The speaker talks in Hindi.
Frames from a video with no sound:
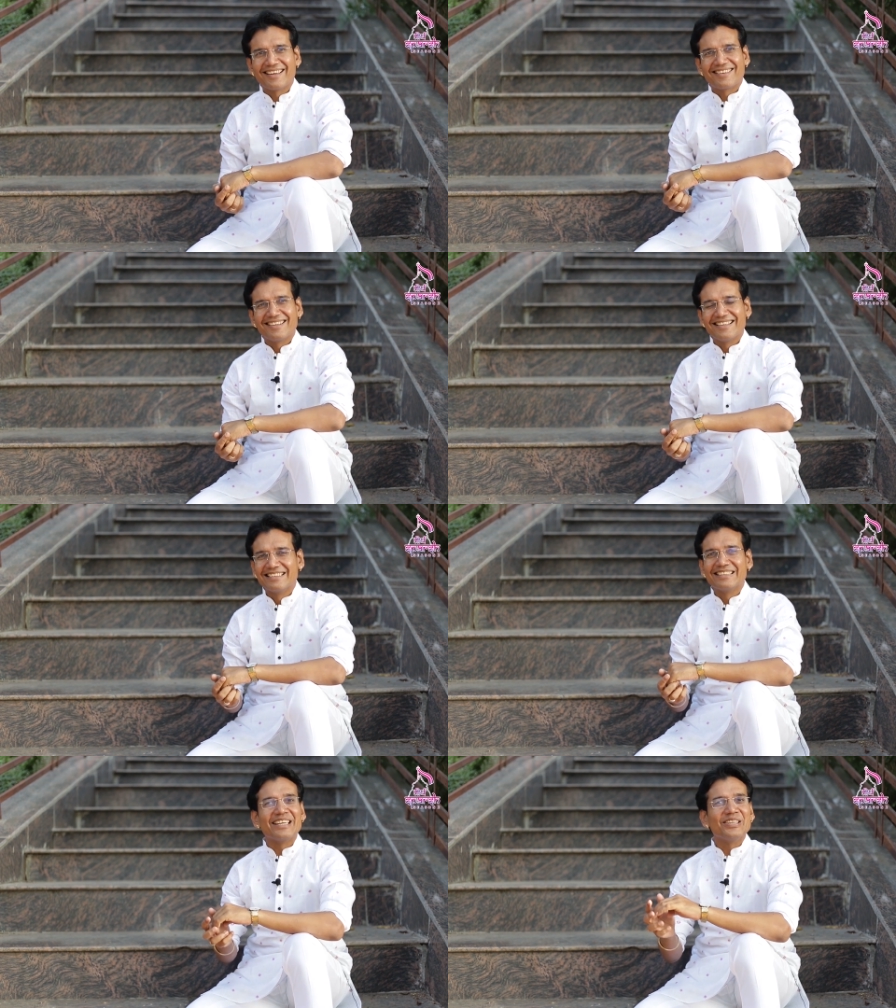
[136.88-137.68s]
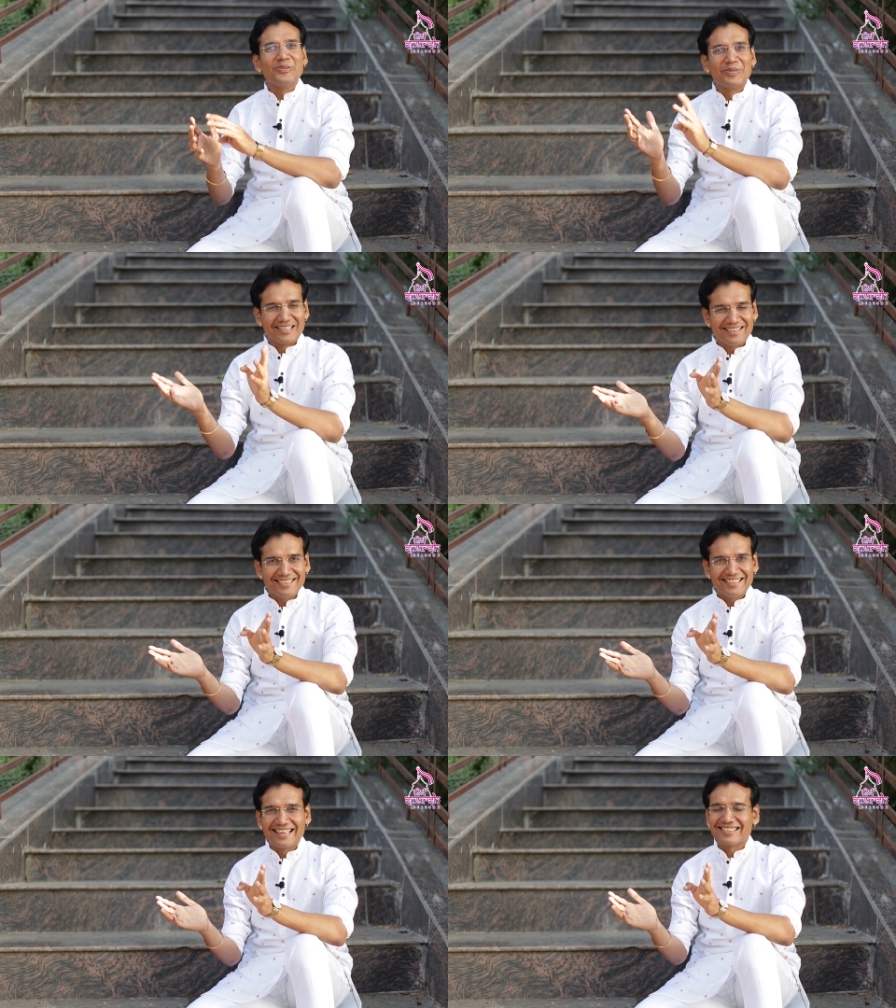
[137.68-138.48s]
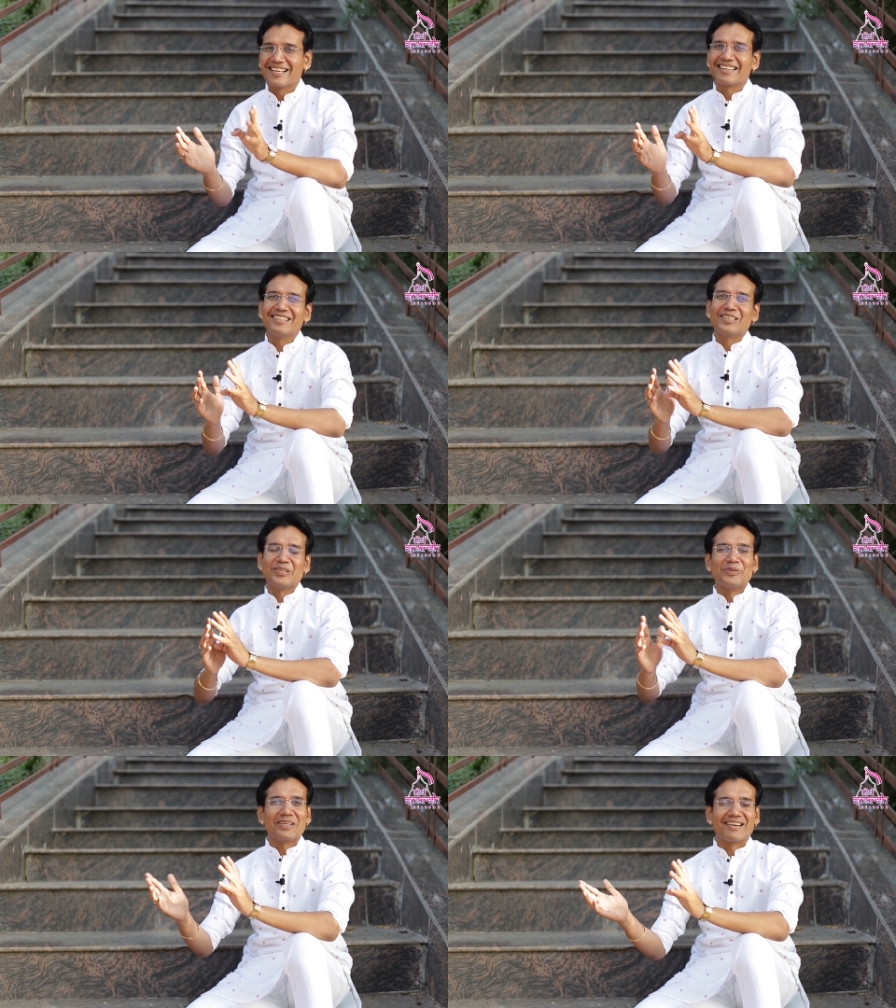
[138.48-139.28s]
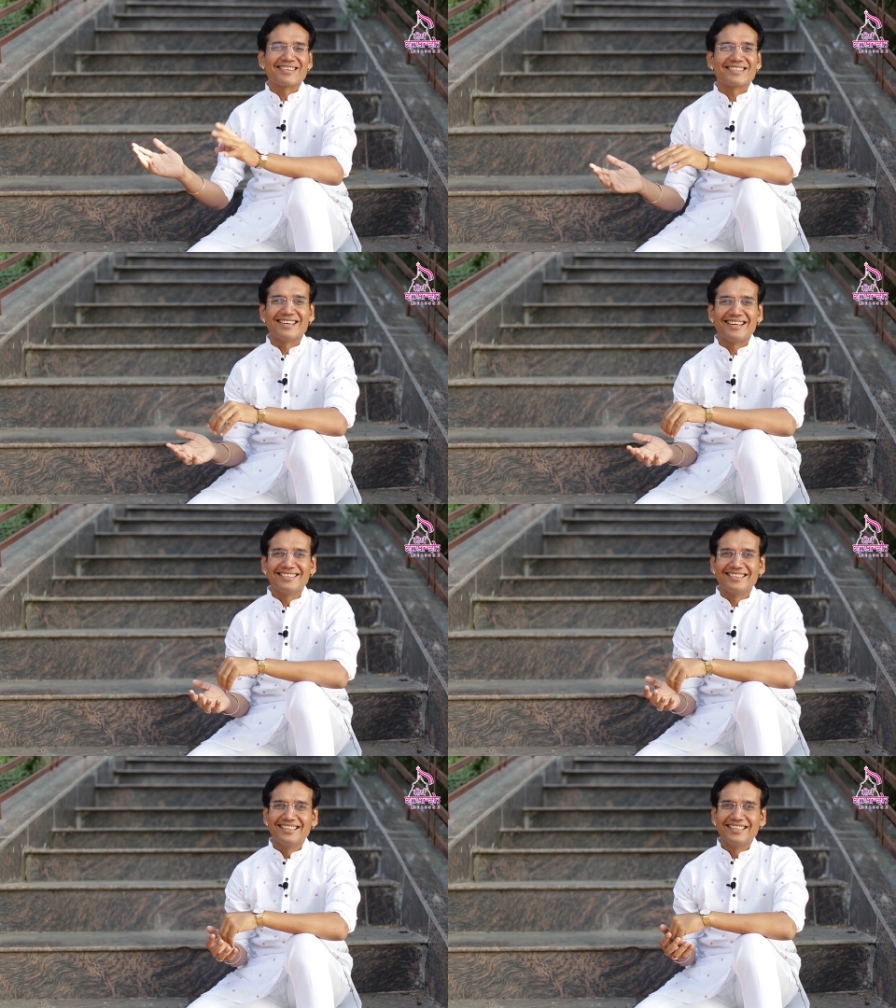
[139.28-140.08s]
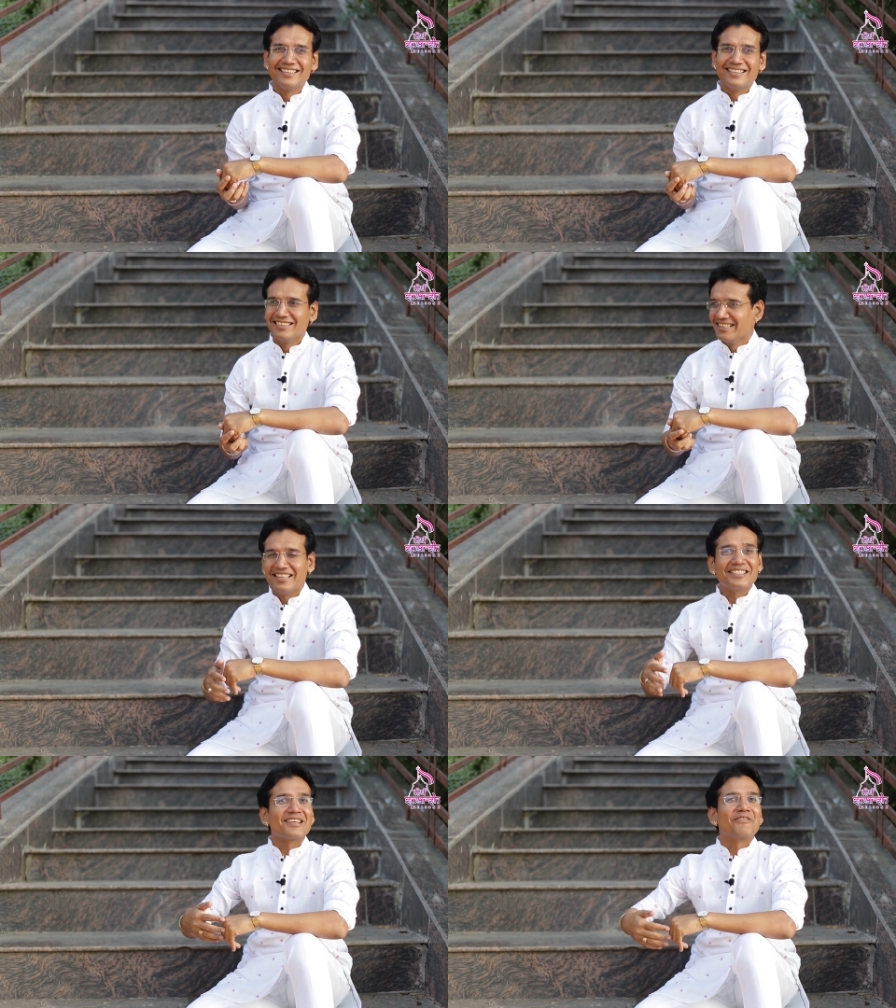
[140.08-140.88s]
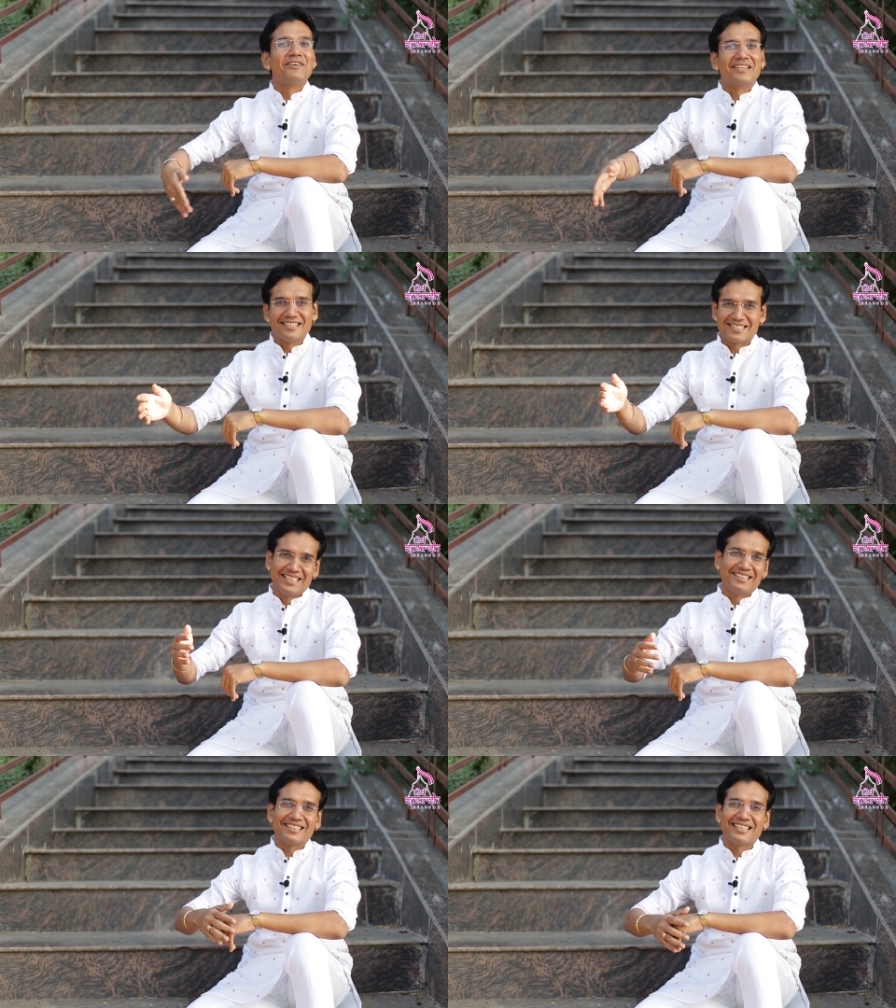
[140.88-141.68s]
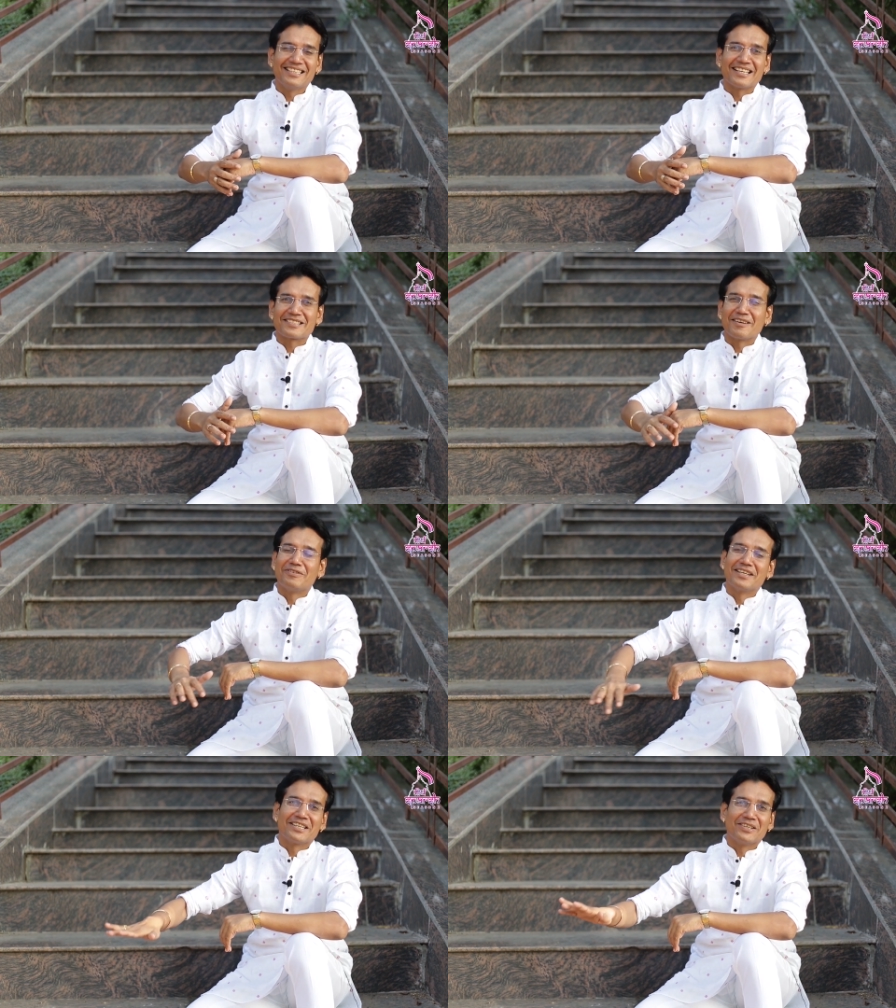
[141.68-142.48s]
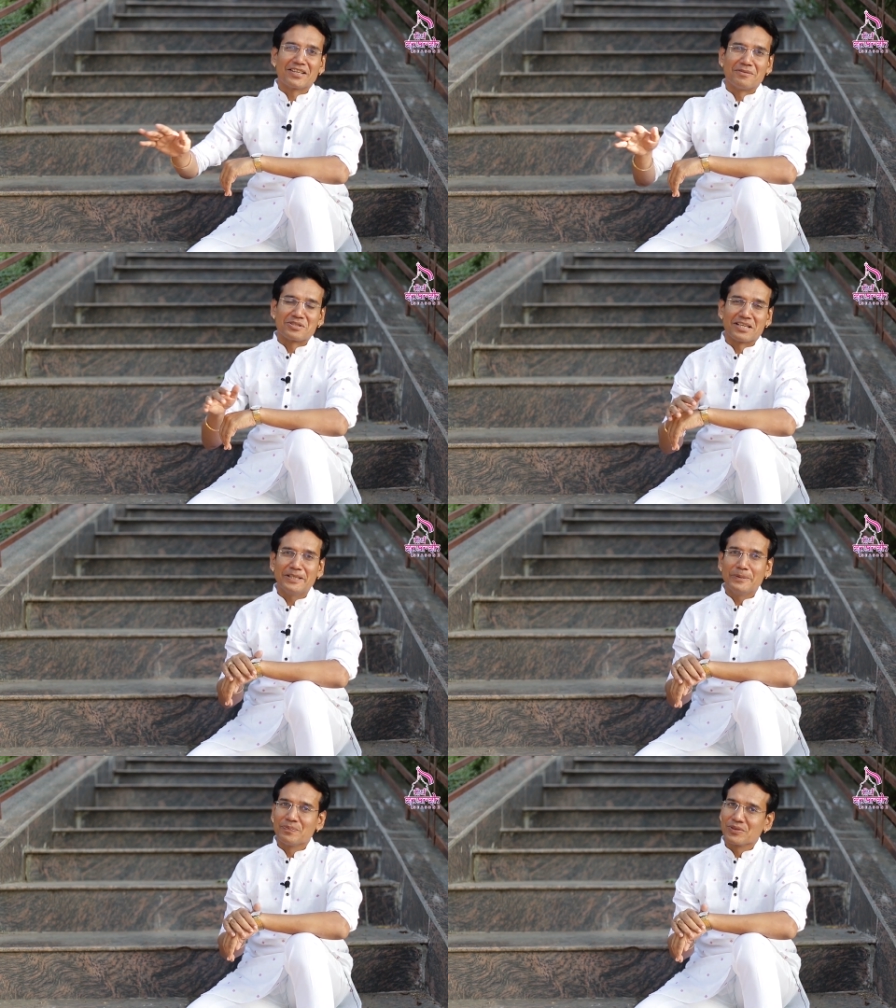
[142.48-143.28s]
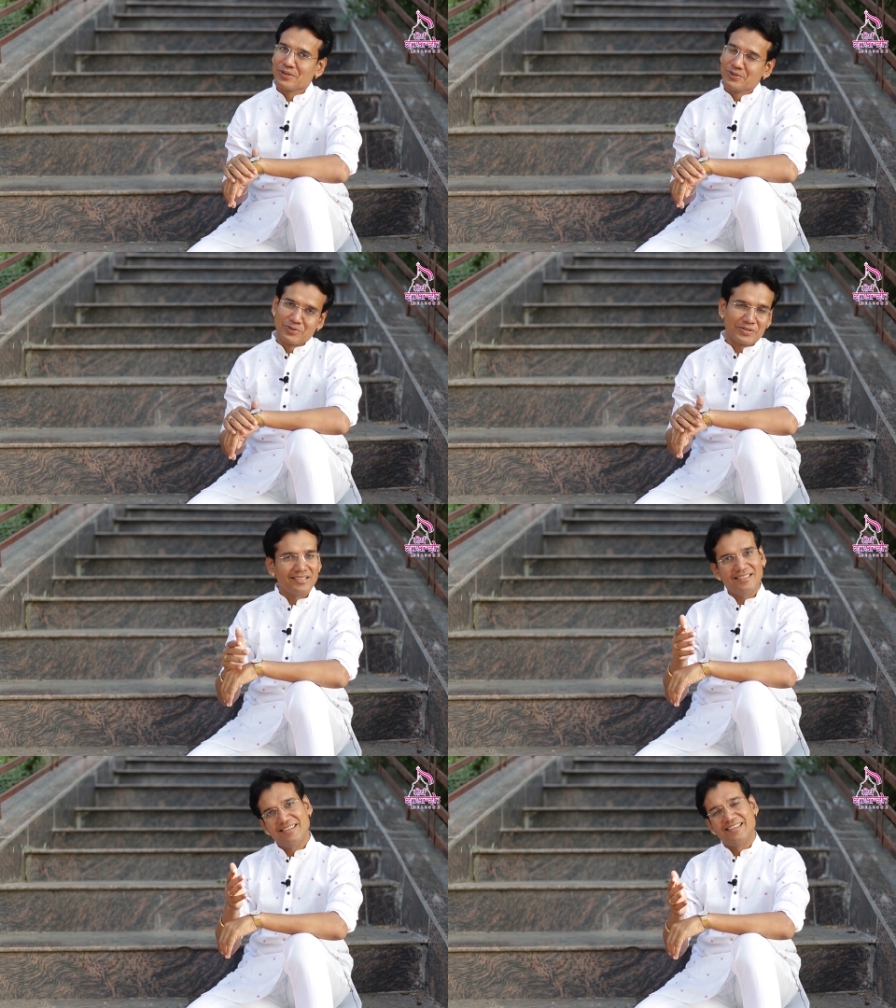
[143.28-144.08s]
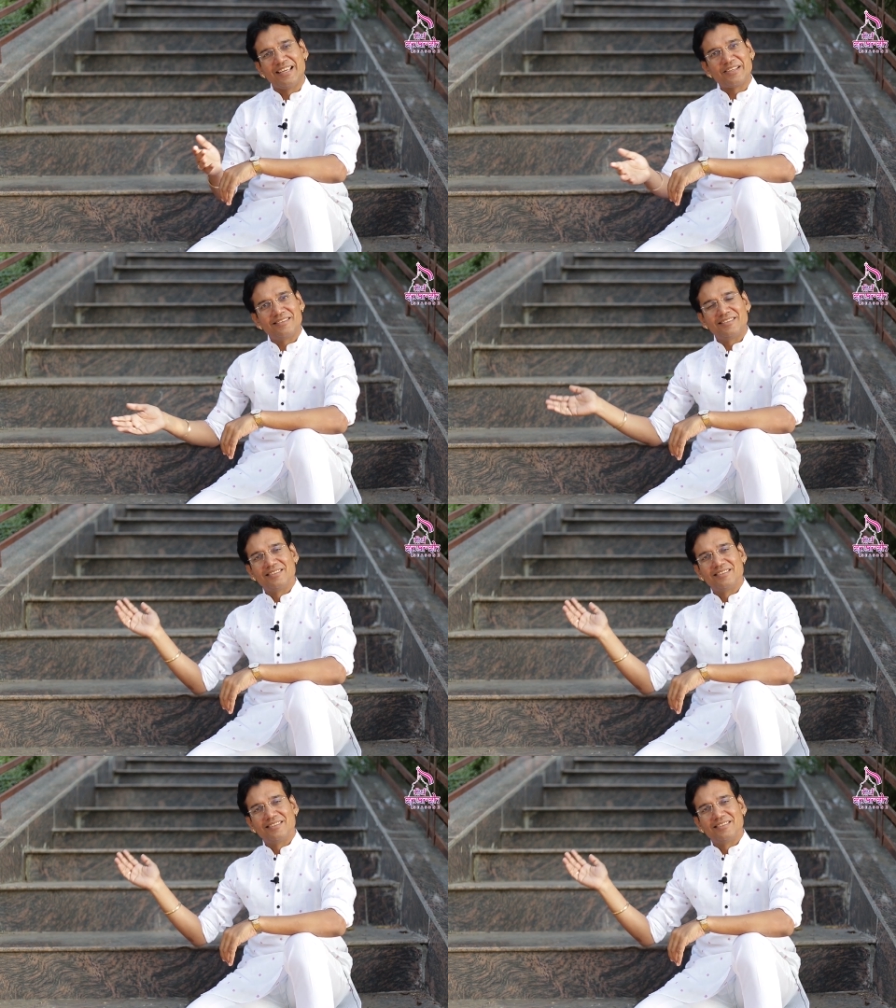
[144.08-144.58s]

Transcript: एक नई दुनिया एक संगीत की दुनिया के साथ ये सफ़र इस तीर्थ की एक सफ़र की ओर हम चले तो चले एक